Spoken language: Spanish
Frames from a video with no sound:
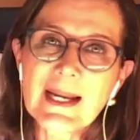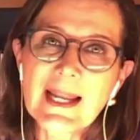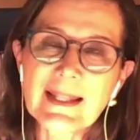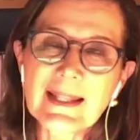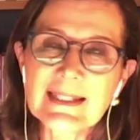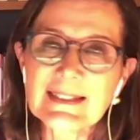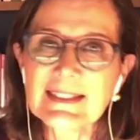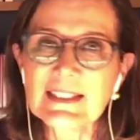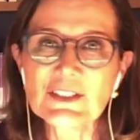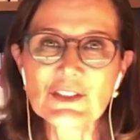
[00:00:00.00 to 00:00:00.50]
la
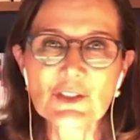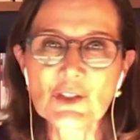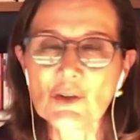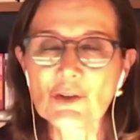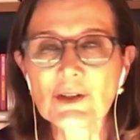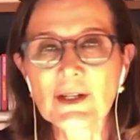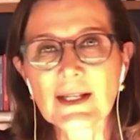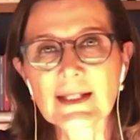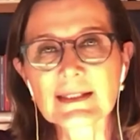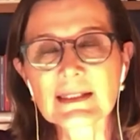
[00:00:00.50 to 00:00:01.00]

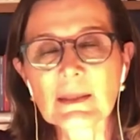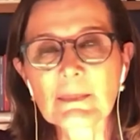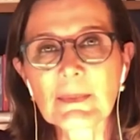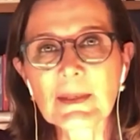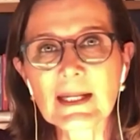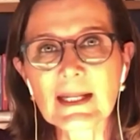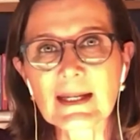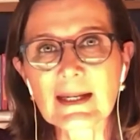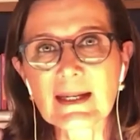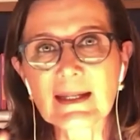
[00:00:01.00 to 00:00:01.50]
decisión esa
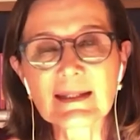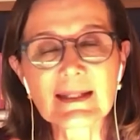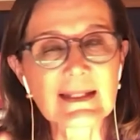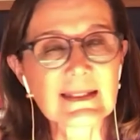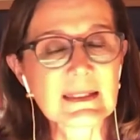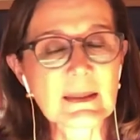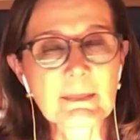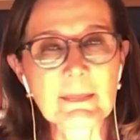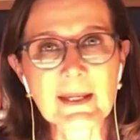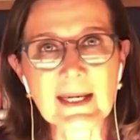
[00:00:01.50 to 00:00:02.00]
pareja
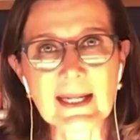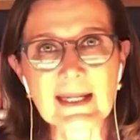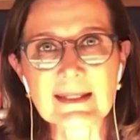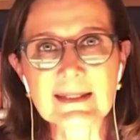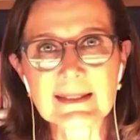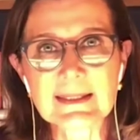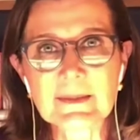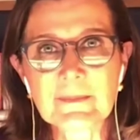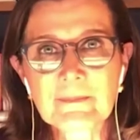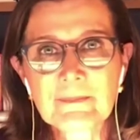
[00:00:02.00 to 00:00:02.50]
de
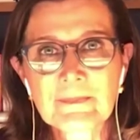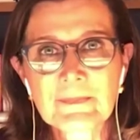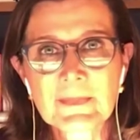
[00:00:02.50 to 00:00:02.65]
separarse.